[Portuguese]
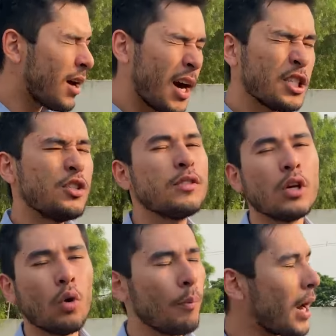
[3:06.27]
Antes de
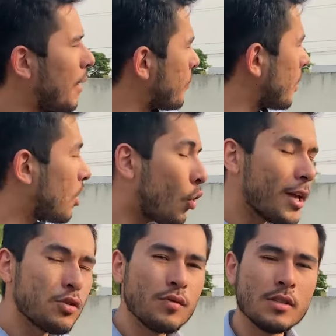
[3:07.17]
você comprar,
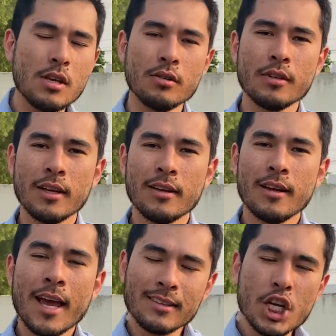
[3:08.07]
conheça o vizinho,
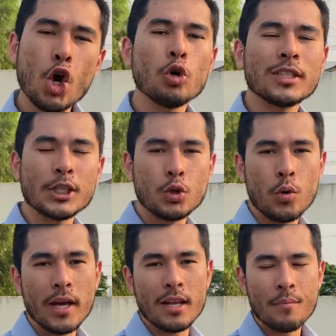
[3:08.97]
entre em contato
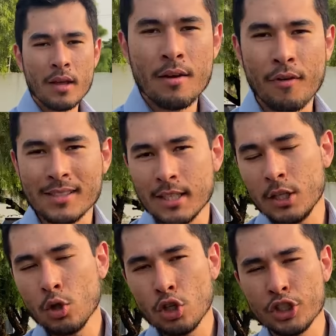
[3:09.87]
com ele, faça
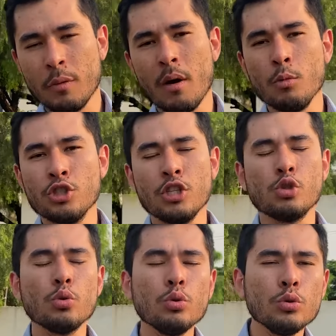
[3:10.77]
aquilo que nós chamamos de
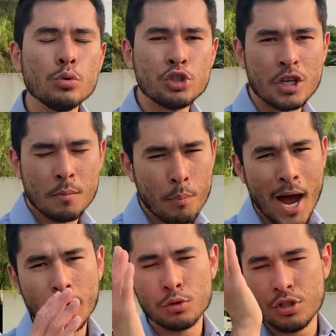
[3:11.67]
estudo de
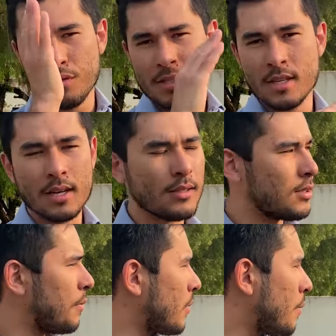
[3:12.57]
impacto de
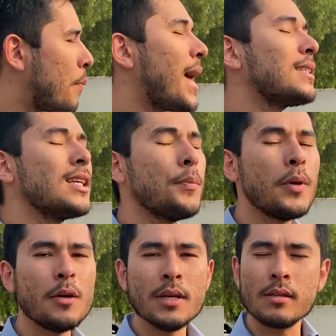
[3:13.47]
vizinhança. Peça a
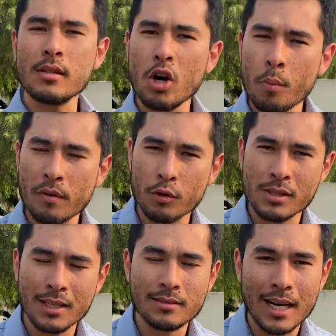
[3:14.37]
permissão para
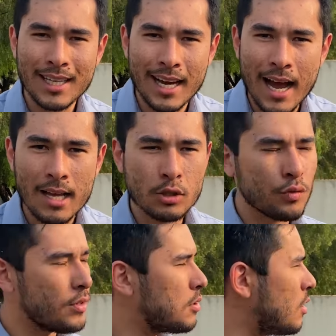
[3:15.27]
você entrar na casa
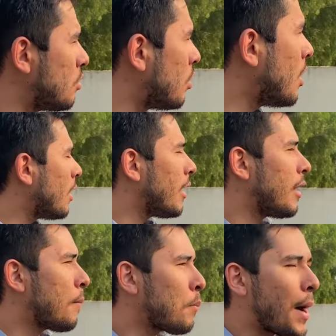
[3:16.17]
do vizinho,
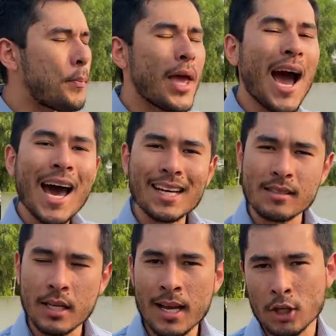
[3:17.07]
é, mapear
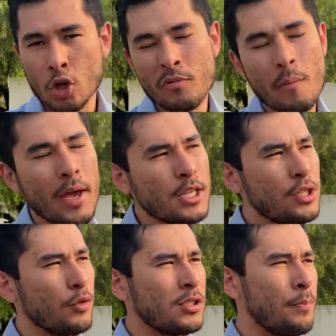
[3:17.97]
as trincas.
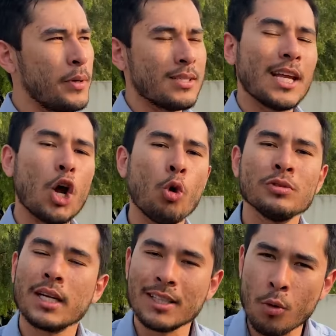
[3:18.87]
Obviamente, você precisará
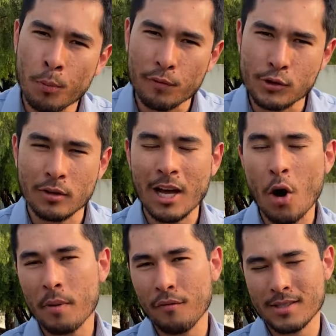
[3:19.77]
contratar um
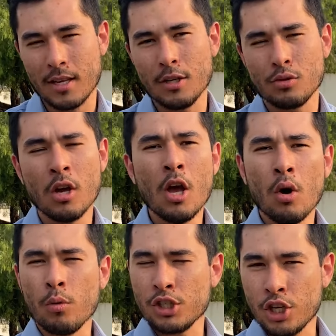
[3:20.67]
profissional para fazer isso,
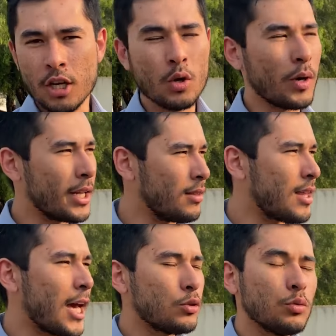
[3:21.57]
um engenheiro, um
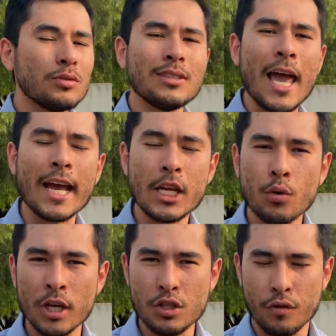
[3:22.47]
arquiteto, um
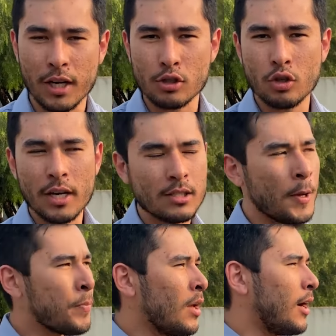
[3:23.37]
técnico em edificações.
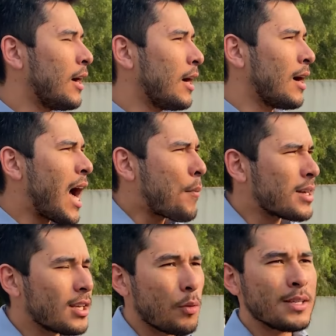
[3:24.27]
Ah, ah,
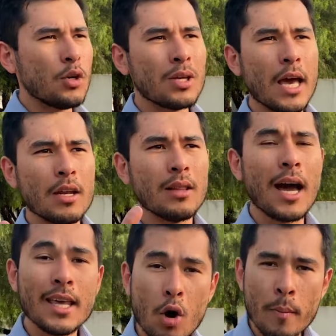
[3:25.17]
Marcelo, mas eu quero ir
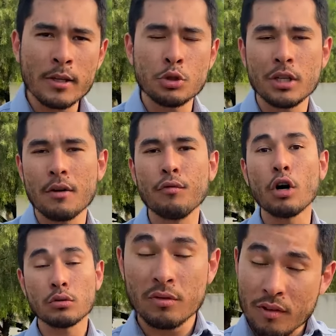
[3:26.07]
lá e eu mesmo tirar
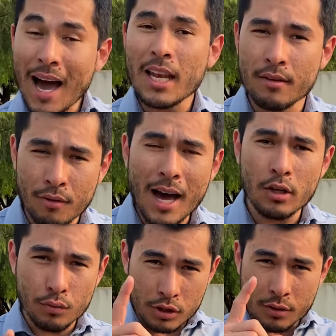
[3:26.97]
foto. Vale,
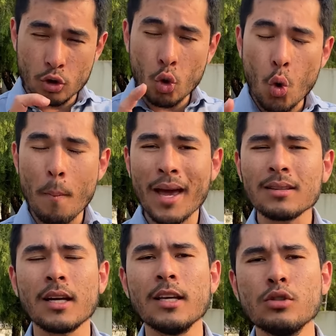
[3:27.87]
válido, você
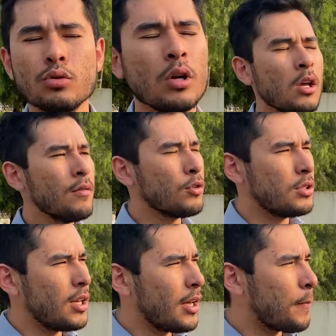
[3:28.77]
documenta isso.
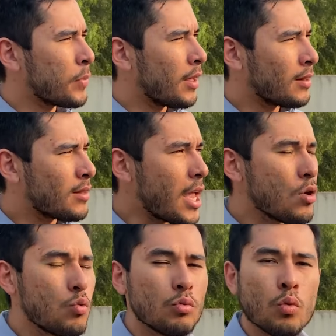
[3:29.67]
Você é,
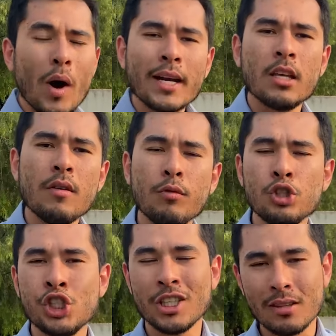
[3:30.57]
tem um, um arquivo
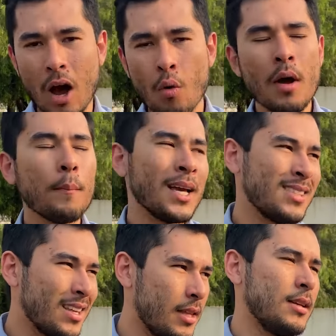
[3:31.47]
digital,
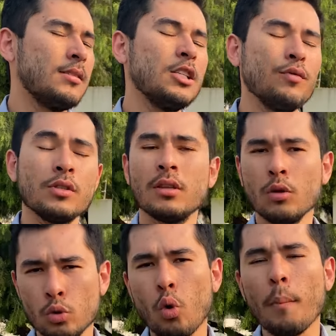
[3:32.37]
mas é interessante você ter
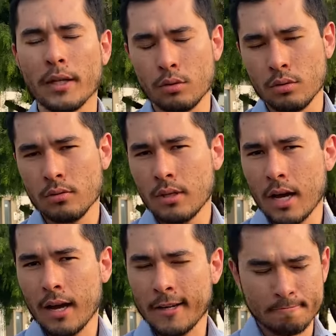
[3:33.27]
um documento
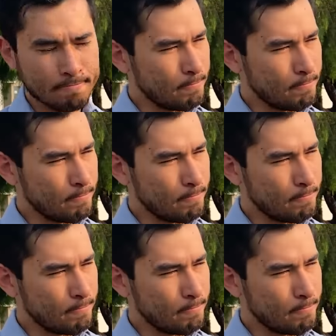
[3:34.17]
da,